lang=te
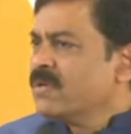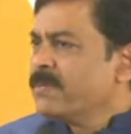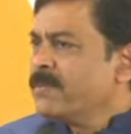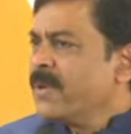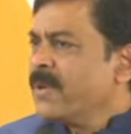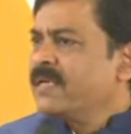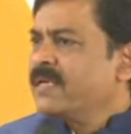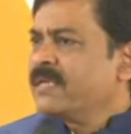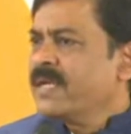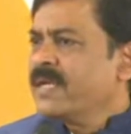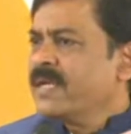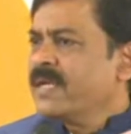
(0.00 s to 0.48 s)

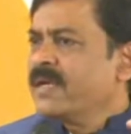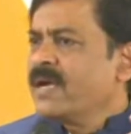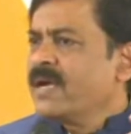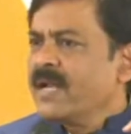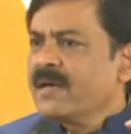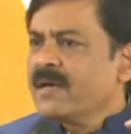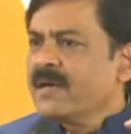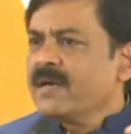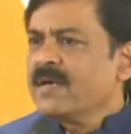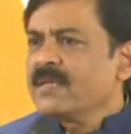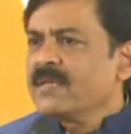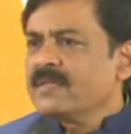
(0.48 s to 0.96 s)
పార్టీ
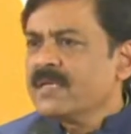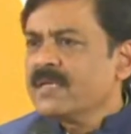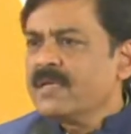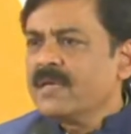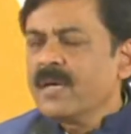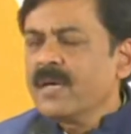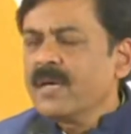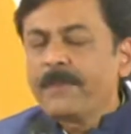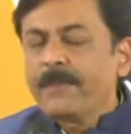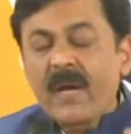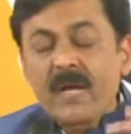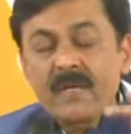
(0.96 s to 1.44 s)

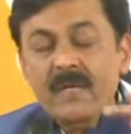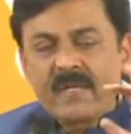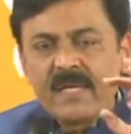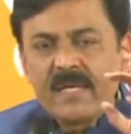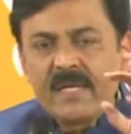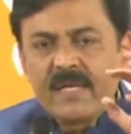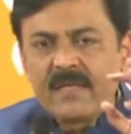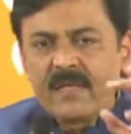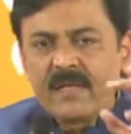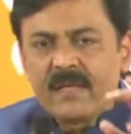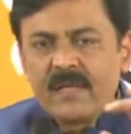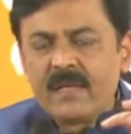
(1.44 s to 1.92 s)
కార్యకర్తలుగా పార్టీ
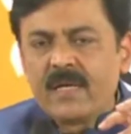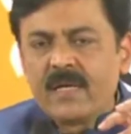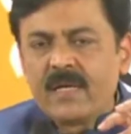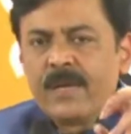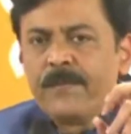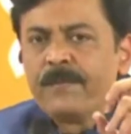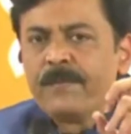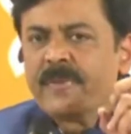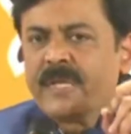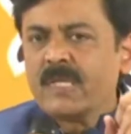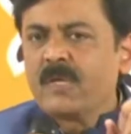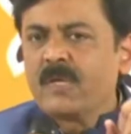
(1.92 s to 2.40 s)

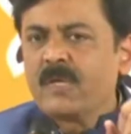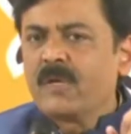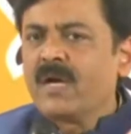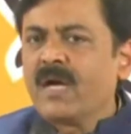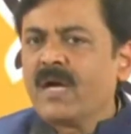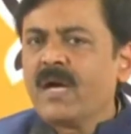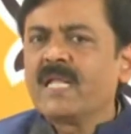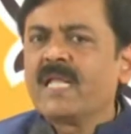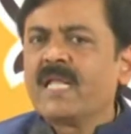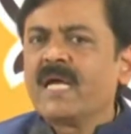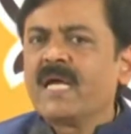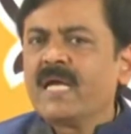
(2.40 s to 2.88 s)
ఎంపీలుగా
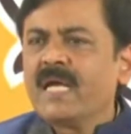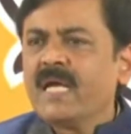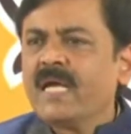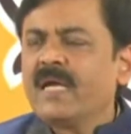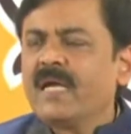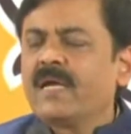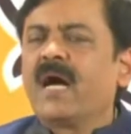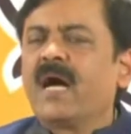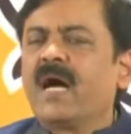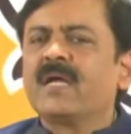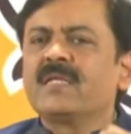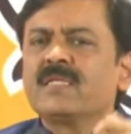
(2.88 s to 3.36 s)
అలాగే
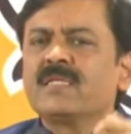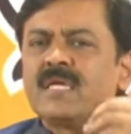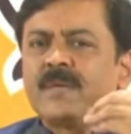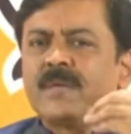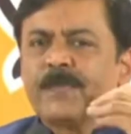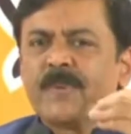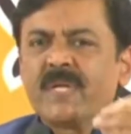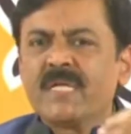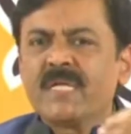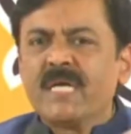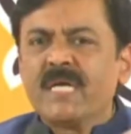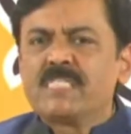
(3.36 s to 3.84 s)

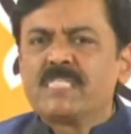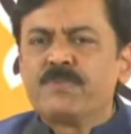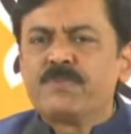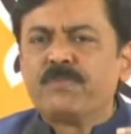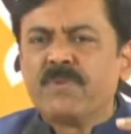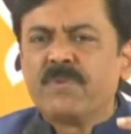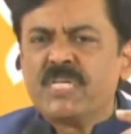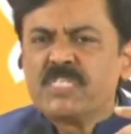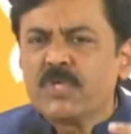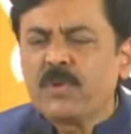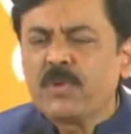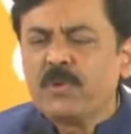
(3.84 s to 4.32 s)
ఆంధ్రప్రదేశ్
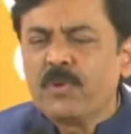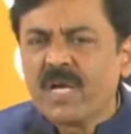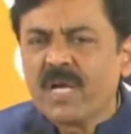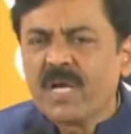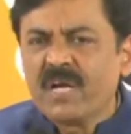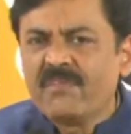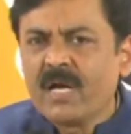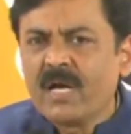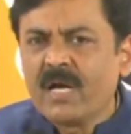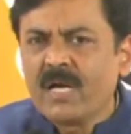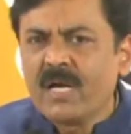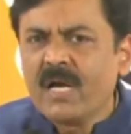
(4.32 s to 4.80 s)
మంచి
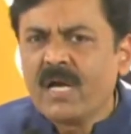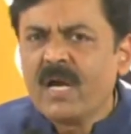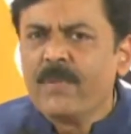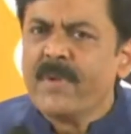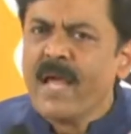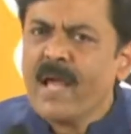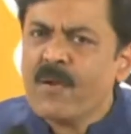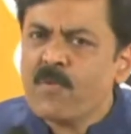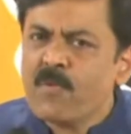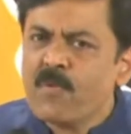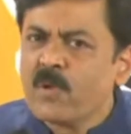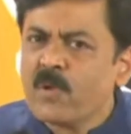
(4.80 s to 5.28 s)
కోరేవారుగా
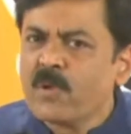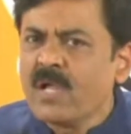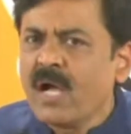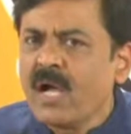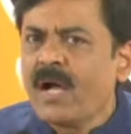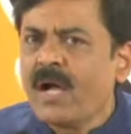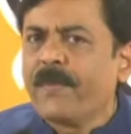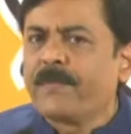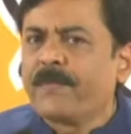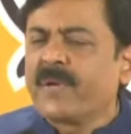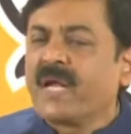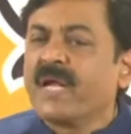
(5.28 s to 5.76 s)
మేము కూడా
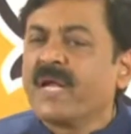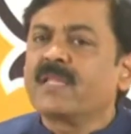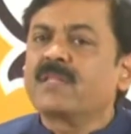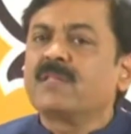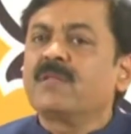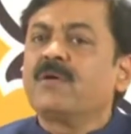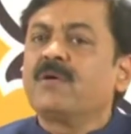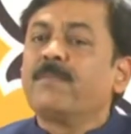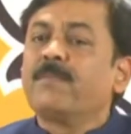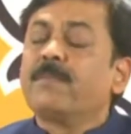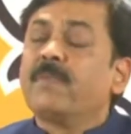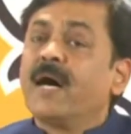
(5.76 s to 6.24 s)
ఆ
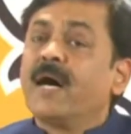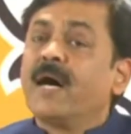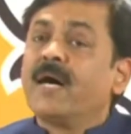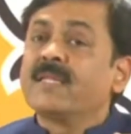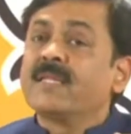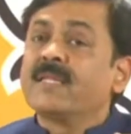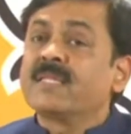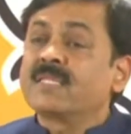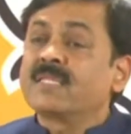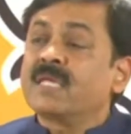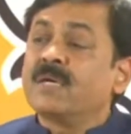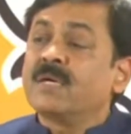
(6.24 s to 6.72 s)
ప్రయత్నం మా
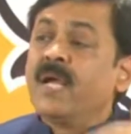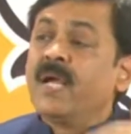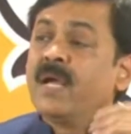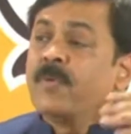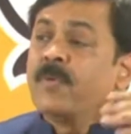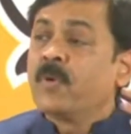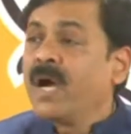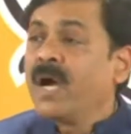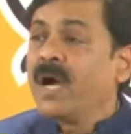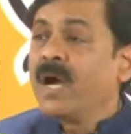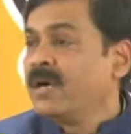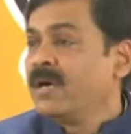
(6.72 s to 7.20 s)
అంత
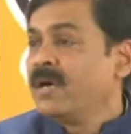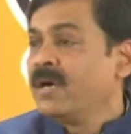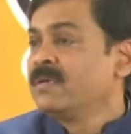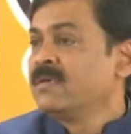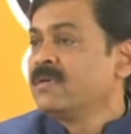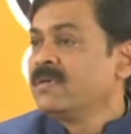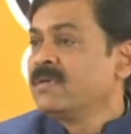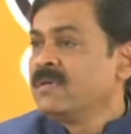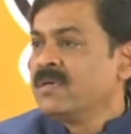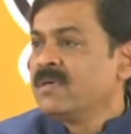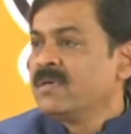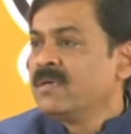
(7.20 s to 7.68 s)
మేముగా
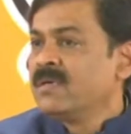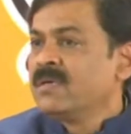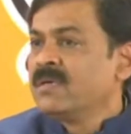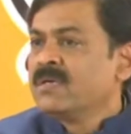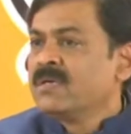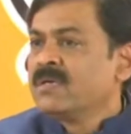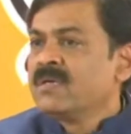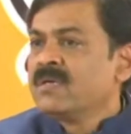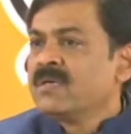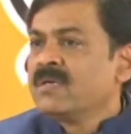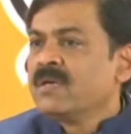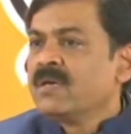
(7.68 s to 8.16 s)

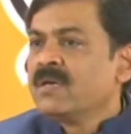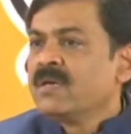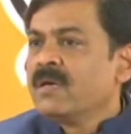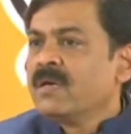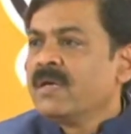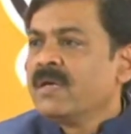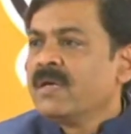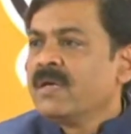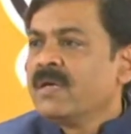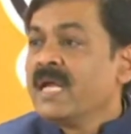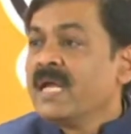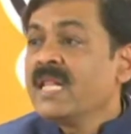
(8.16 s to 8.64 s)

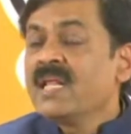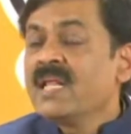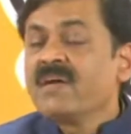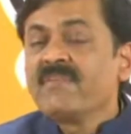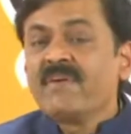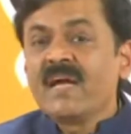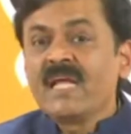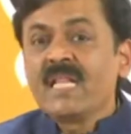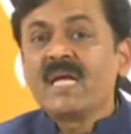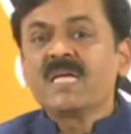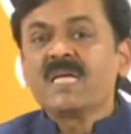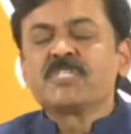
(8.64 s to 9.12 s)

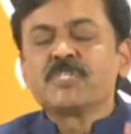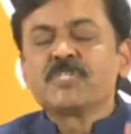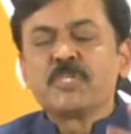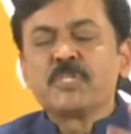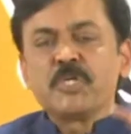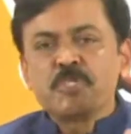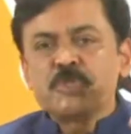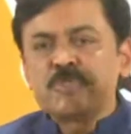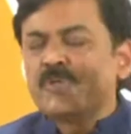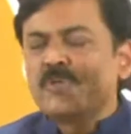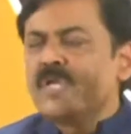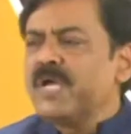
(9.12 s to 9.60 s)
ఎల్లవేళ
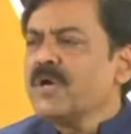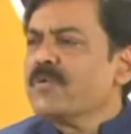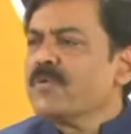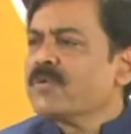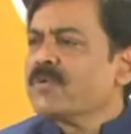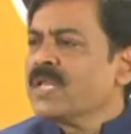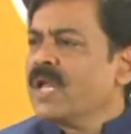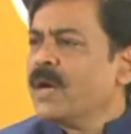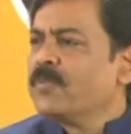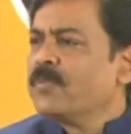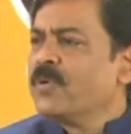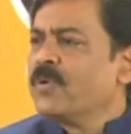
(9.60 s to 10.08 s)
చేస్తూనే
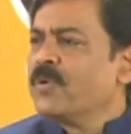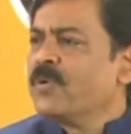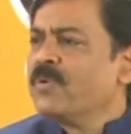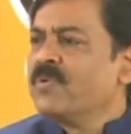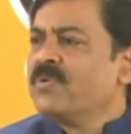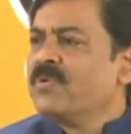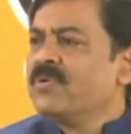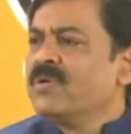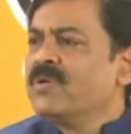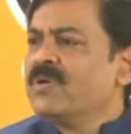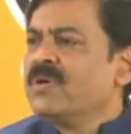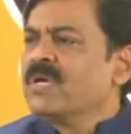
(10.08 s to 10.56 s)
ఉన్నాము
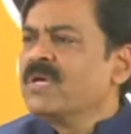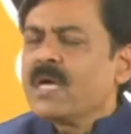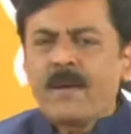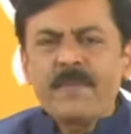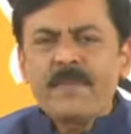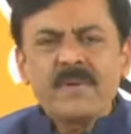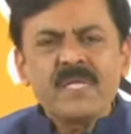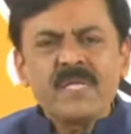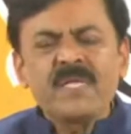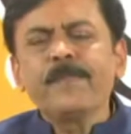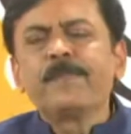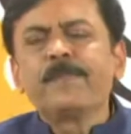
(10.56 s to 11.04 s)

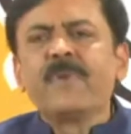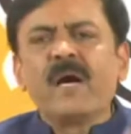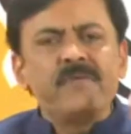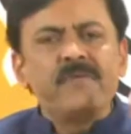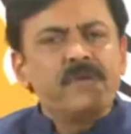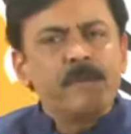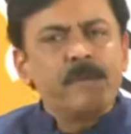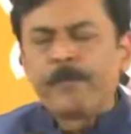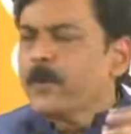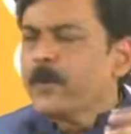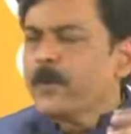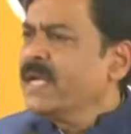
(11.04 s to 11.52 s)
కాబట్టి
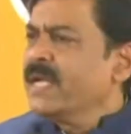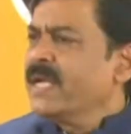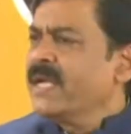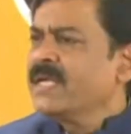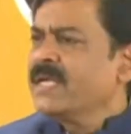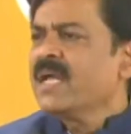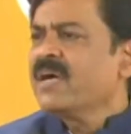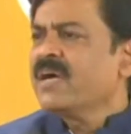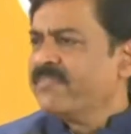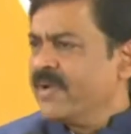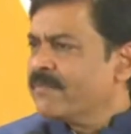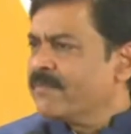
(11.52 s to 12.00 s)
ఇప్పుడు
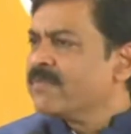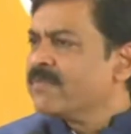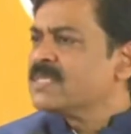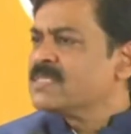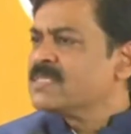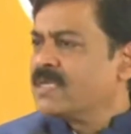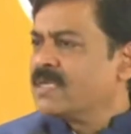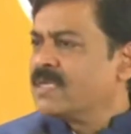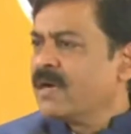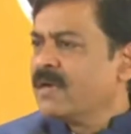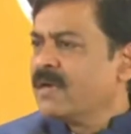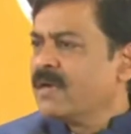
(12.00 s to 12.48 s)
లేదా
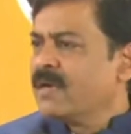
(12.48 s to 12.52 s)
వ్యవస్థ